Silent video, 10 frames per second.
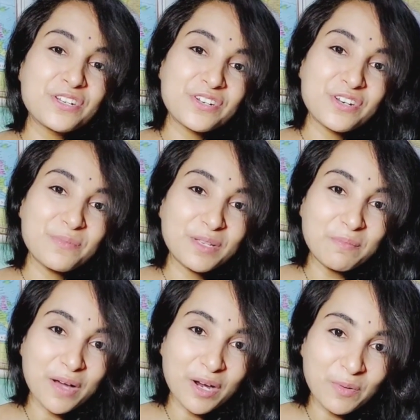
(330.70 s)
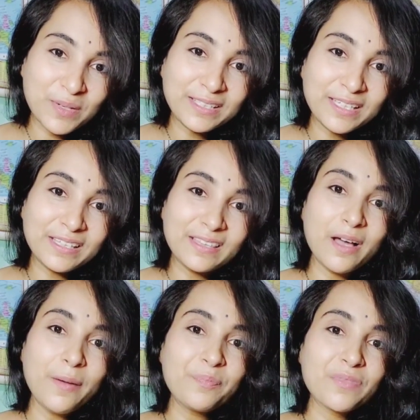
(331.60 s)
श्रीमद् भगवत
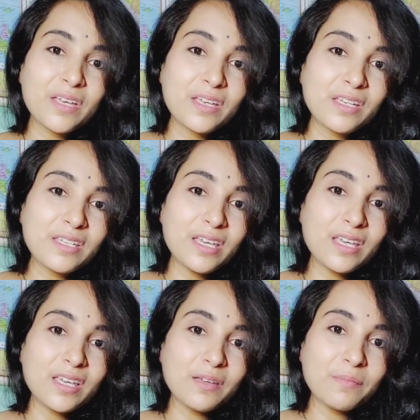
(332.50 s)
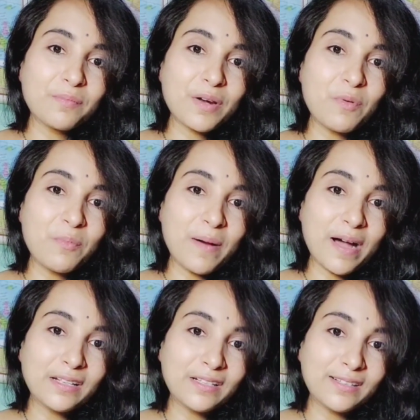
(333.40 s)
गीता ये
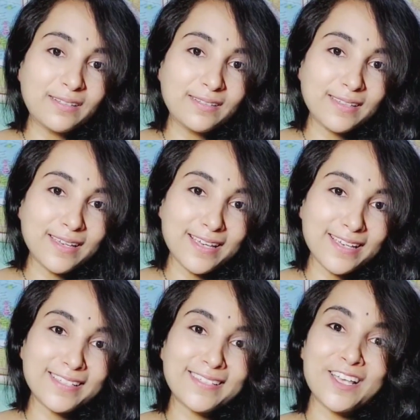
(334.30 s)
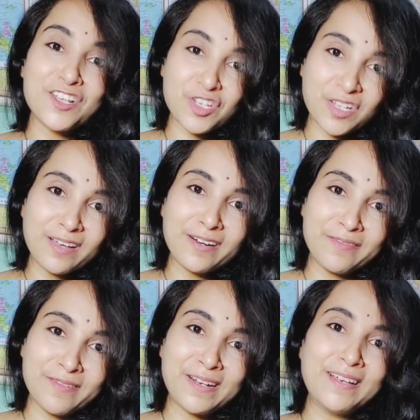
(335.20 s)
प्रभुपाद के संस्करण
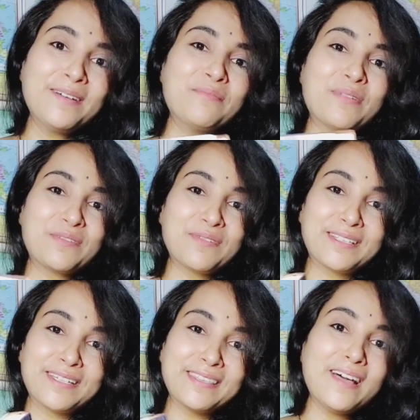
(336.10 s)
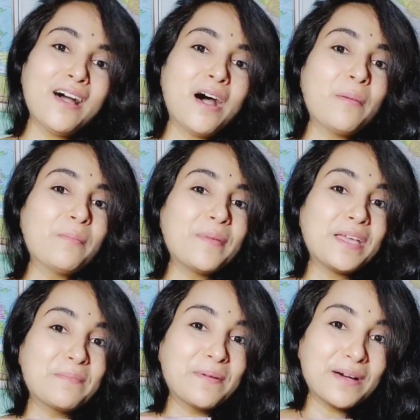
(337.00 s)
वाला भगवत गीता आप
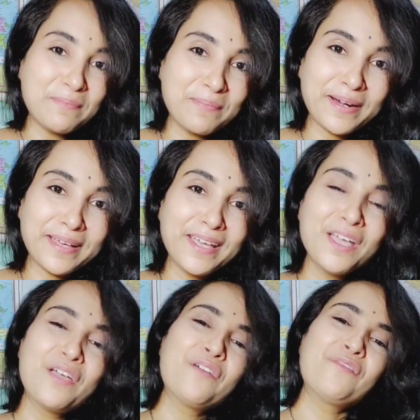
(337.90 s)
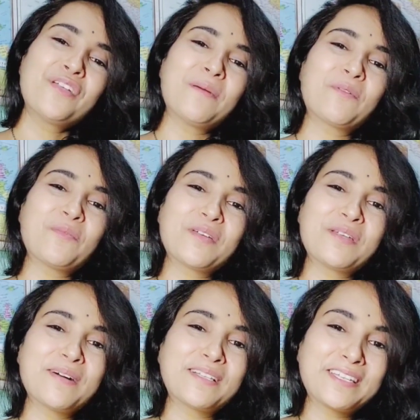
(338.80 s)
एक बार पढ़ें फिर आपको मेरी
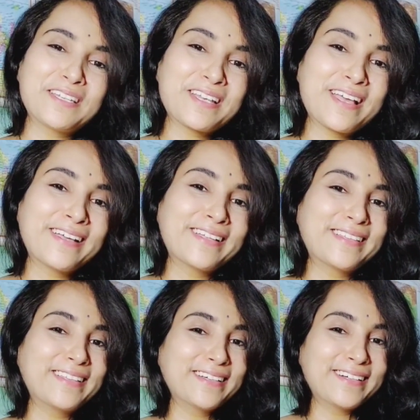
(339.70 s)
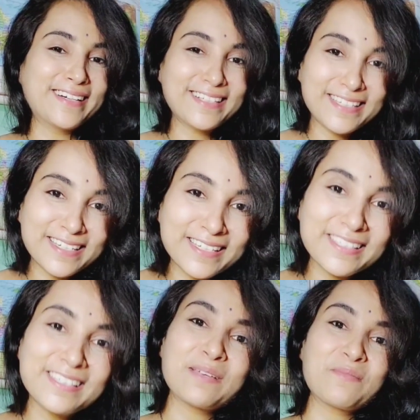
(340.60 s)
बातें शायद अच्छे
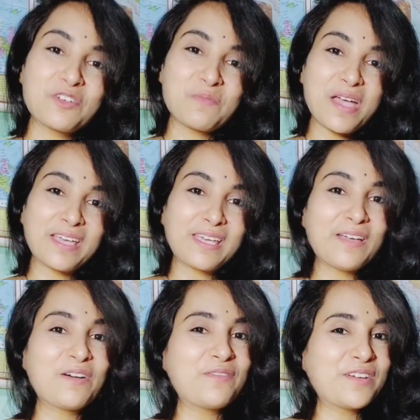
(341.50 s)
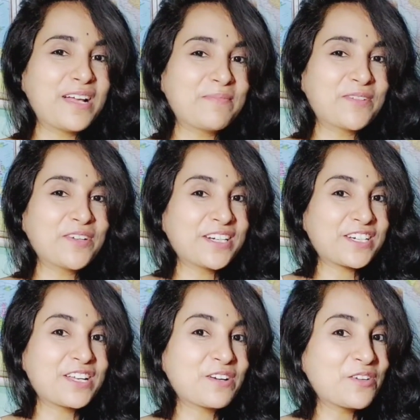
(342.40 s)
से समझ में आएंगी और फिर आपको
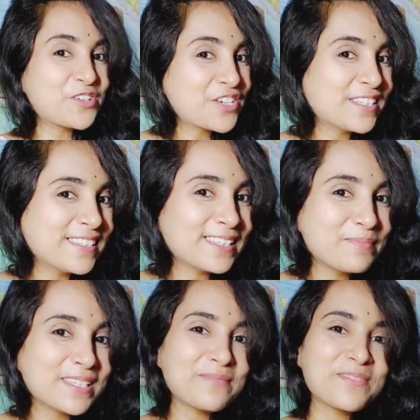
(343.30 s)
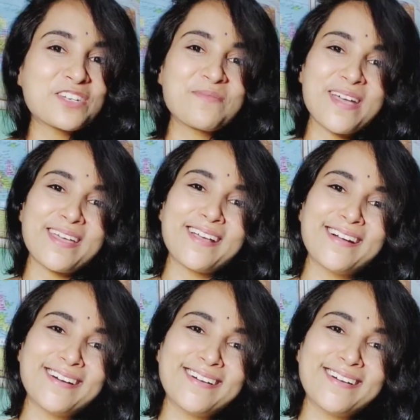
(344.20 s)
कृष्णा कॉन्शियसनेस भी समझ में आएगा